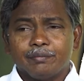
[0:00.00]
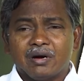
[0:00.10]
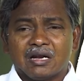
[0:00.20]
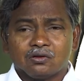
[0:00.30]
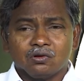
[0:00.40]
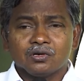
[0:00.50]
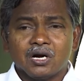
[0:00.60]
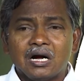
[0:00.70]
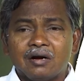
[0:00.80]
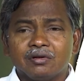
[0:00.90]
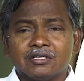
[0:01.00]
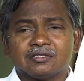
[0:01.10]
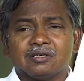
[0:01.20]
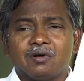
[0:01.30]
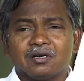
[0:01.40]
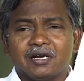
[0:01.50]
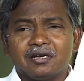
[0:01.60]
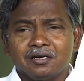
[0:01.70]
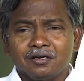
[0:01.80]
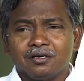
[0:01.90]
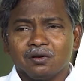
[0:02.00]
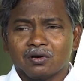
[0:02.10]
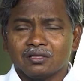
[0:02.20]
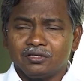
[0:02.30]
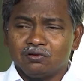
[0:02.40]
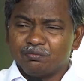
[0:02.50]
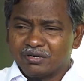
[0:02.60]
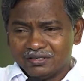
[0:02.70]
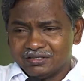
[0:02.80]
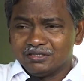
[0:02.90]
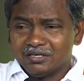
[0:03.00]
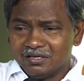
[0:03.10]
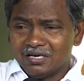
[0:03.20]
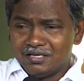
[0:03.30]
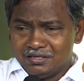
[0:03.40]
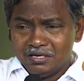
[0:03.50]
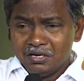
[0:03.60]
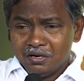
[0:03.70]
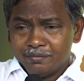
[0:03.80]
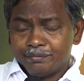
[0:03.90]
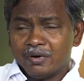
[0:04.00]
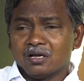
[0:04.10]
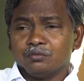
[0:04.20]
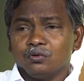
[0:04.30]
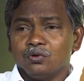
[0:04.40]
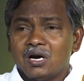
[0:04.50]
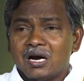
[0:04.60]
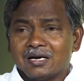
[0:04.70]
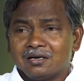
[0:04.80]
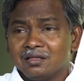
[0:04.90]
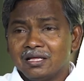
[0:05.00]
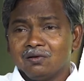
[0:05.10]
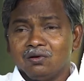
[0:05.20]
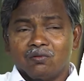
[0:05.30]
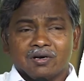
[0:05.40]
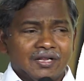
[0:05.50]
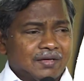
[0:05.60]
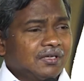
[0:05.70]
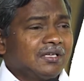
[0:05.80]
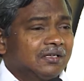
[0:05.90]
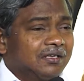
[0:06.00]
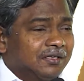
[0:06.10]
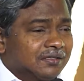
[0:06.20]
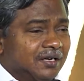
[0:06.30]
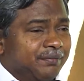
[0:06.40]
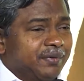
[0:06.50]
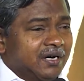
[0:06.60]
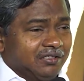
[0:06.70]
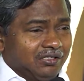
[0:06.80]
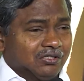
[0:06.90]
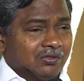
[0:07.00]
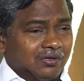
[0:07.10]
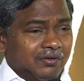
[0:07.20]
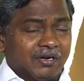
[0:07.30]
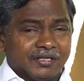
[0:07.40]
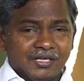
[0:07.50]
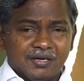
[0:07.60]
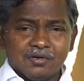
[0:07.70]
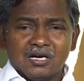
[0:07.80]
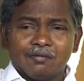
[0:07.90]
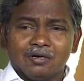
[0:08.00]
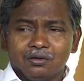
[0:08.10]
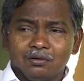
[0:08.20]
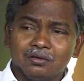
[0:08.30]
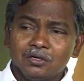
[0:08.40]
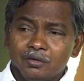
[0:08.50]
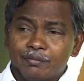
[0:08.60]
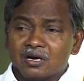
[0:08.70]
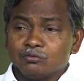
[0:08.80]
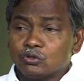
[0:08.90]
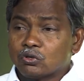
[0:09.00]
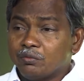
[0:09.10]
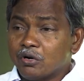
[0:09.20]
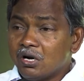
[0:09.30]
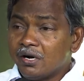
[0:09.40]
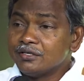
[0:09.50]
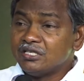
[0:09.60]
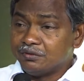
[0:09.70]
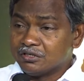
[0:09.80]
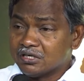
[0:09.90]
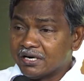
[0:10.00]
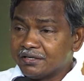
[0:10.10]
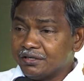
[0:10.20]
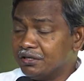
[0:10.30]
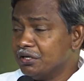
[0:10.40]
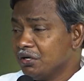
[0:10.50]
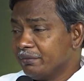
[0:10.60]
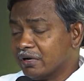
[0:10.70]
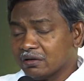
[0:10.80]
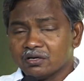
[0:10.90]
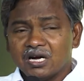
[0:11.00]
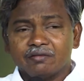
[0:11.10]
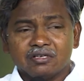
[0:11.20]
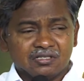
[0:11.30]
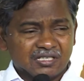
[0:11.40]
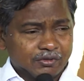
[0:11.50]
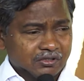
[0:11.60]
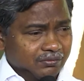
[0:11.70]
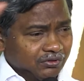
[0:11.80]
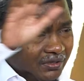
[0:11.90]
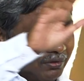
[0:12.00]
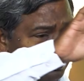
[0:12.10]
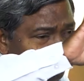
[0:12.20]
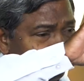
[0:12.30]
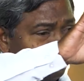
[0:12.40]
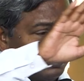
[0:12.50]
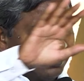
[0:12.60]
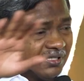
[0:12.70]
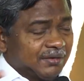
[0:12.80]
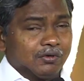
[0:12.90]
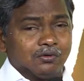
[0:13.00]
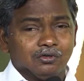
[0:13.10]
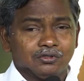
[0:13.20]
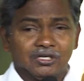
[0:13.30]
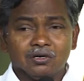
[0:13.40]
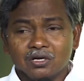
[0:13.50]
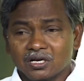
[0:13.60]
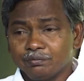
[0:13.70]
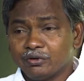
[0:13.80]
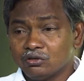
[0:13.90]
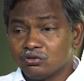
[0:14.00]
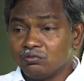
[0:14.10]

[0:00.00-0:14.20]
మనకు కావలసిన వాటన్నిటిని కూడా దేవుడు మనకి ఇస్తాడు కానీ మనము అడ్డదారుల్లో వాటిని ఏమీ సంపాదించుకోలేము మనకి ఏమి కావాలో మనము సుఖముగా జీవించడానికి మనకు కావలసిన సమస్తం దేవుడు సమకూరుస్తాడు నన్ను గణపరచు